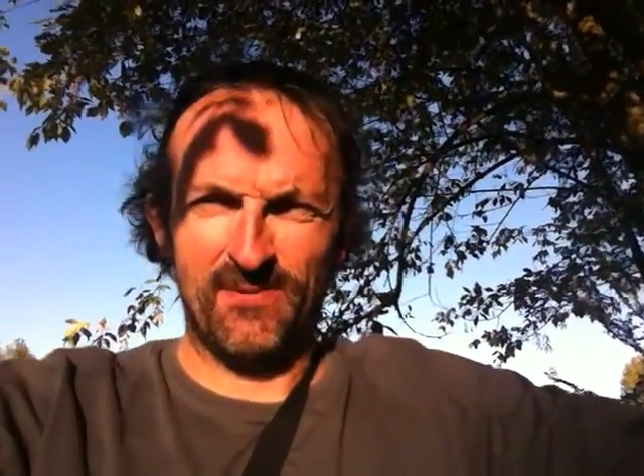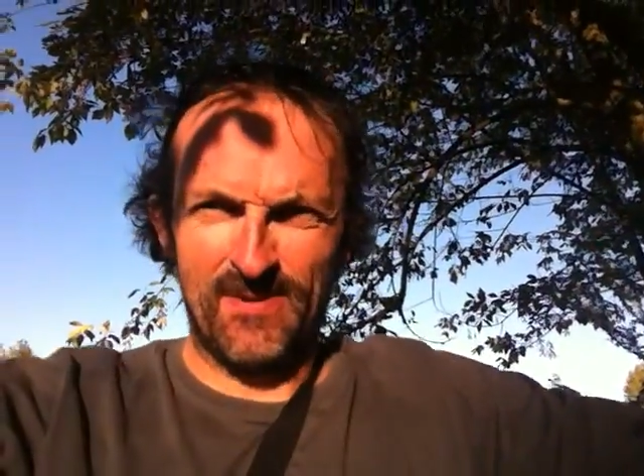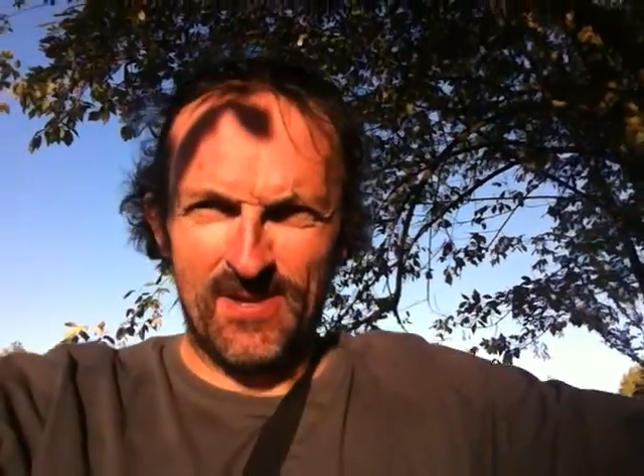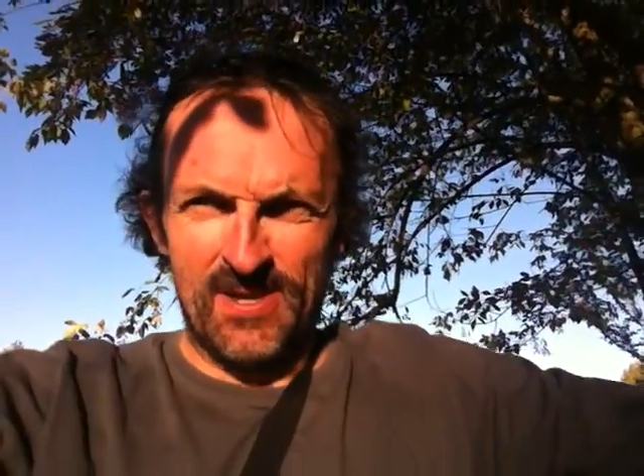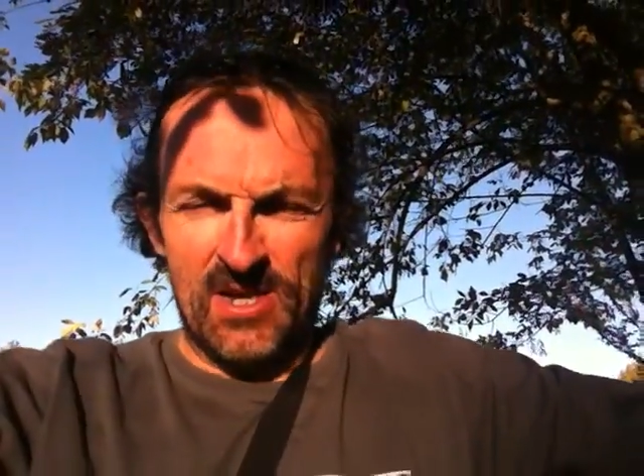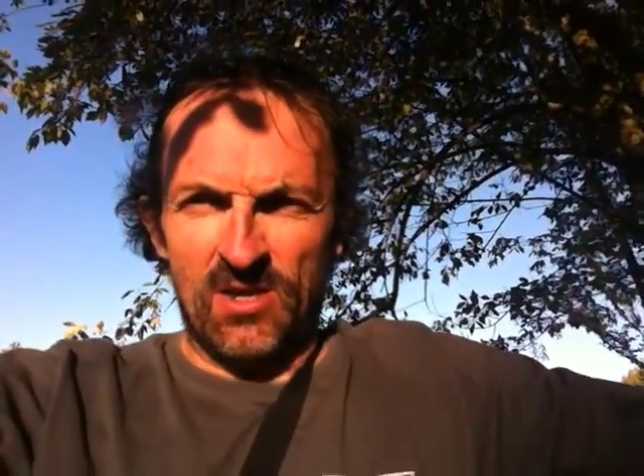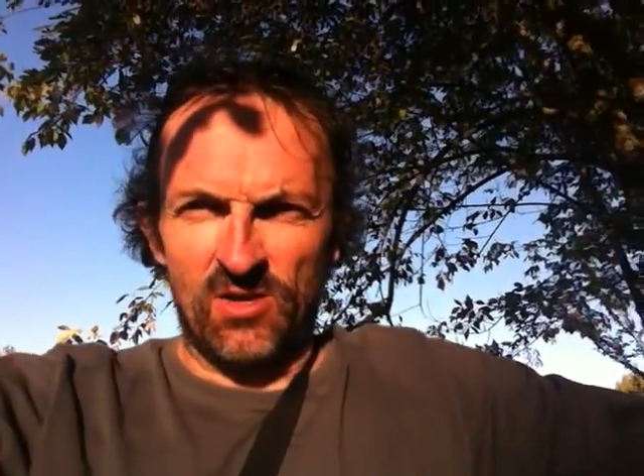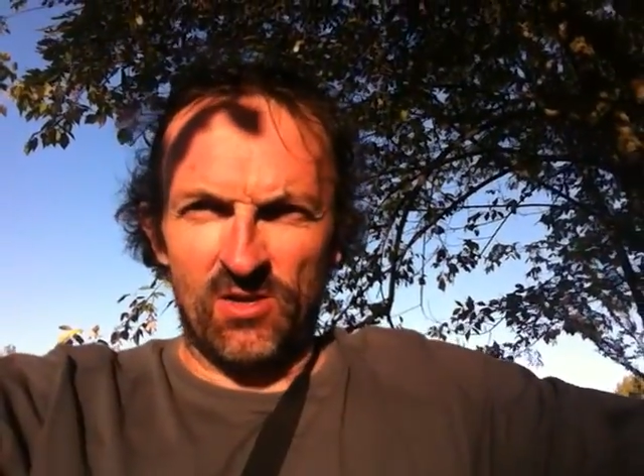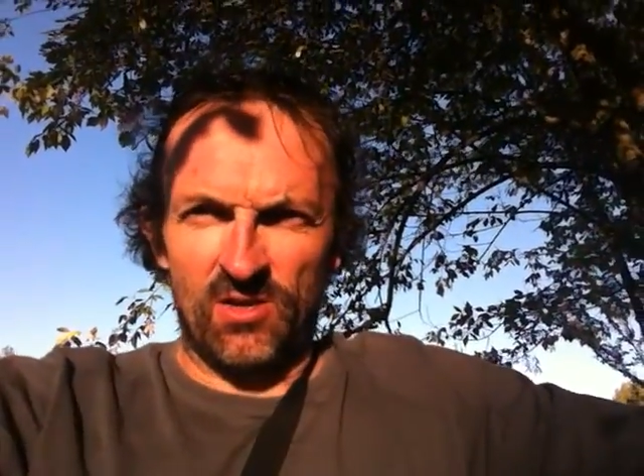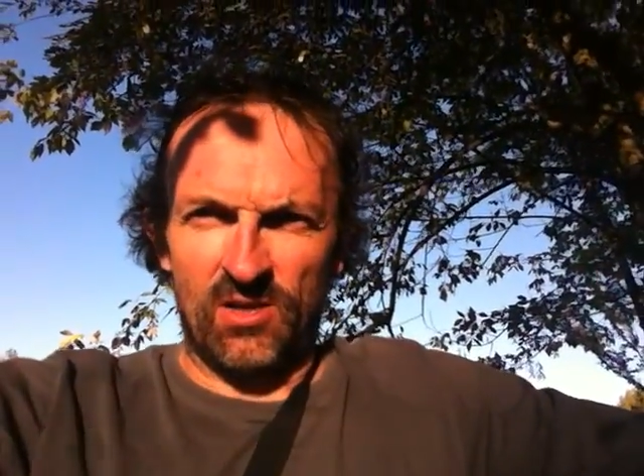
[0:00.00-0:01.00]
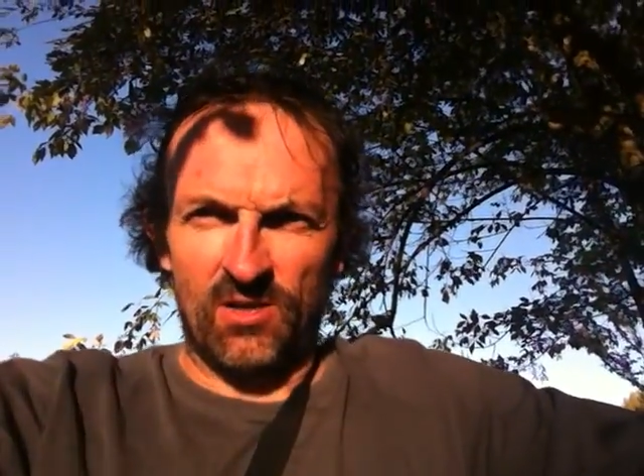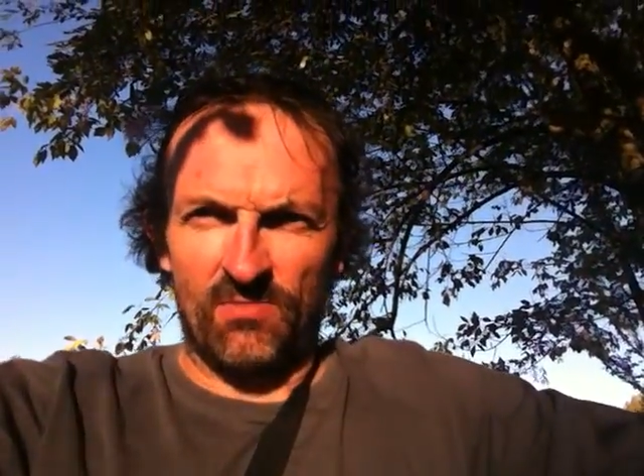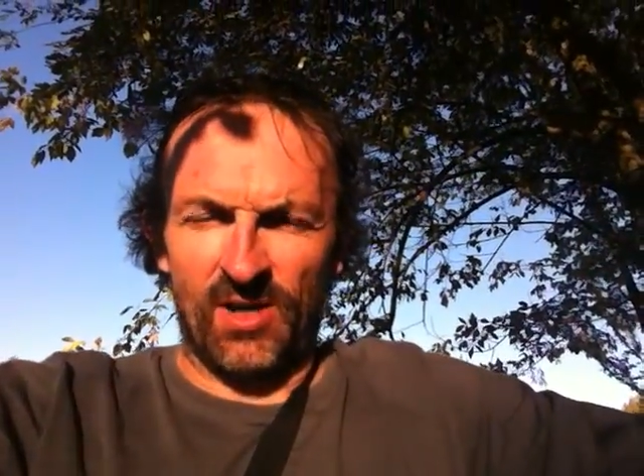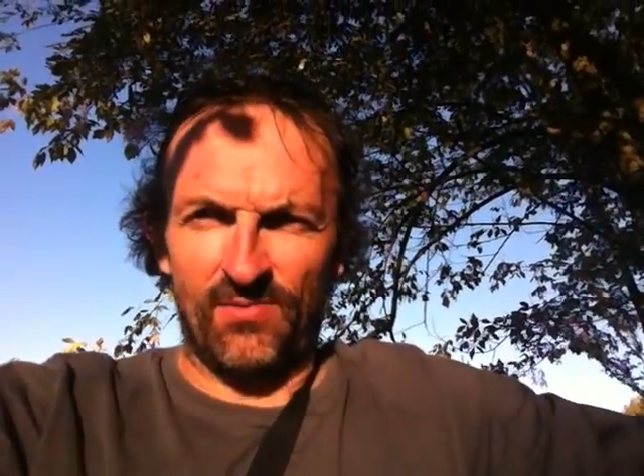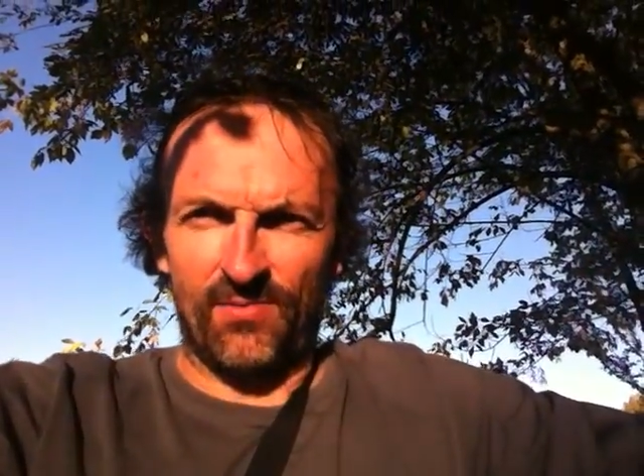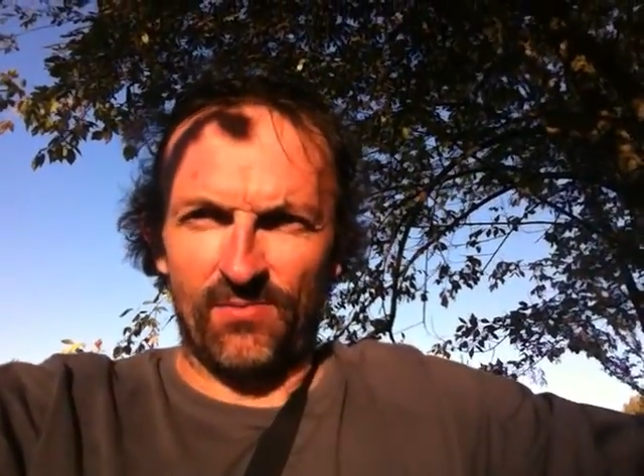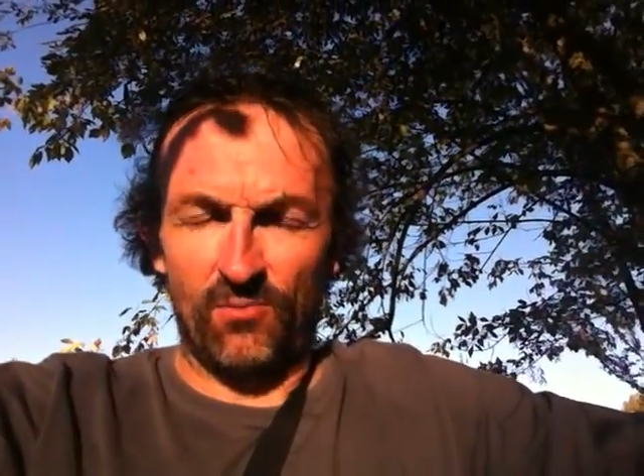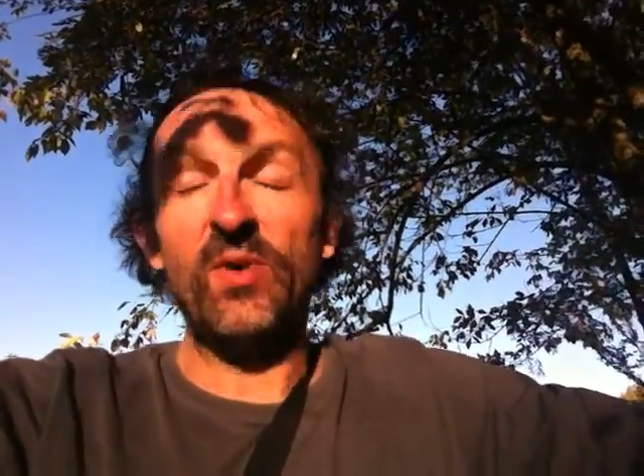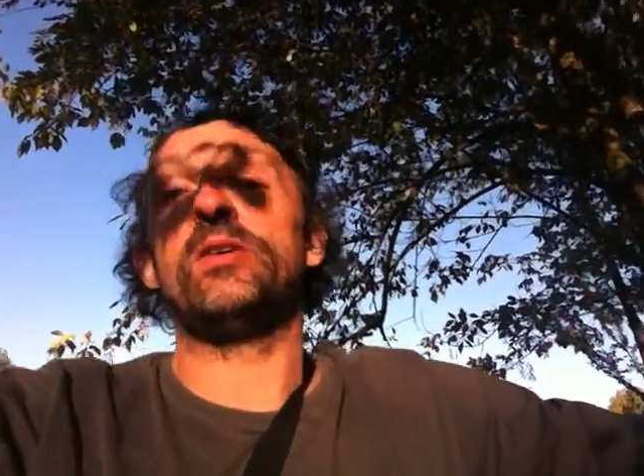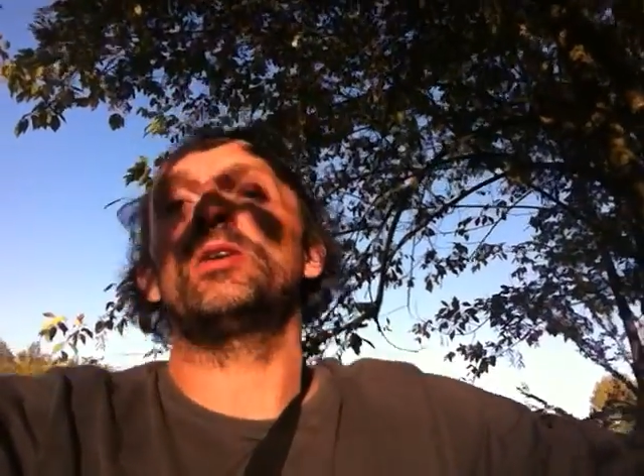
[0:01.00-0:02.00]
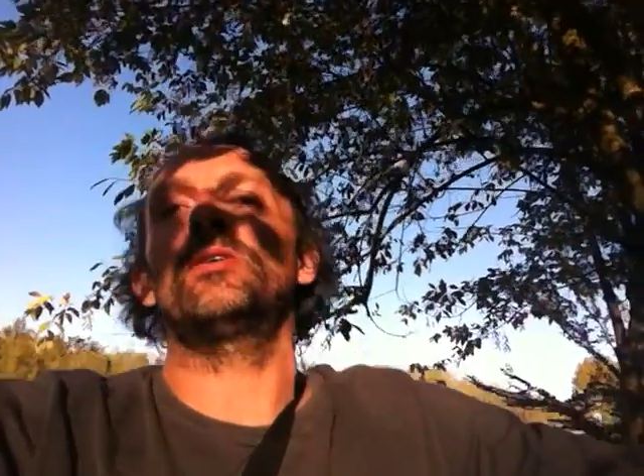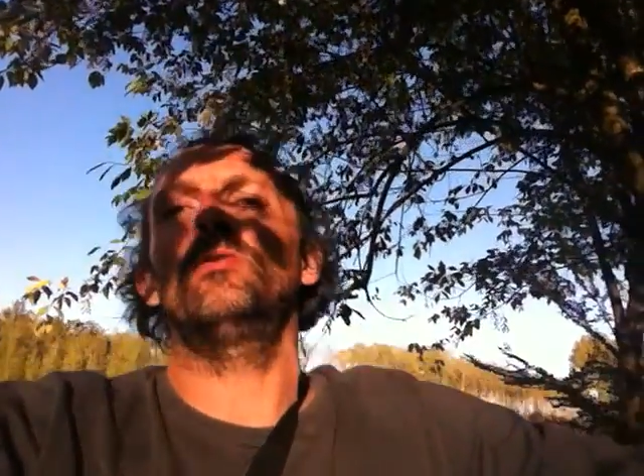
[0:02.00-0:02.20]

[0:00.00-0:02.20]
Hein. Euh, bref, oui,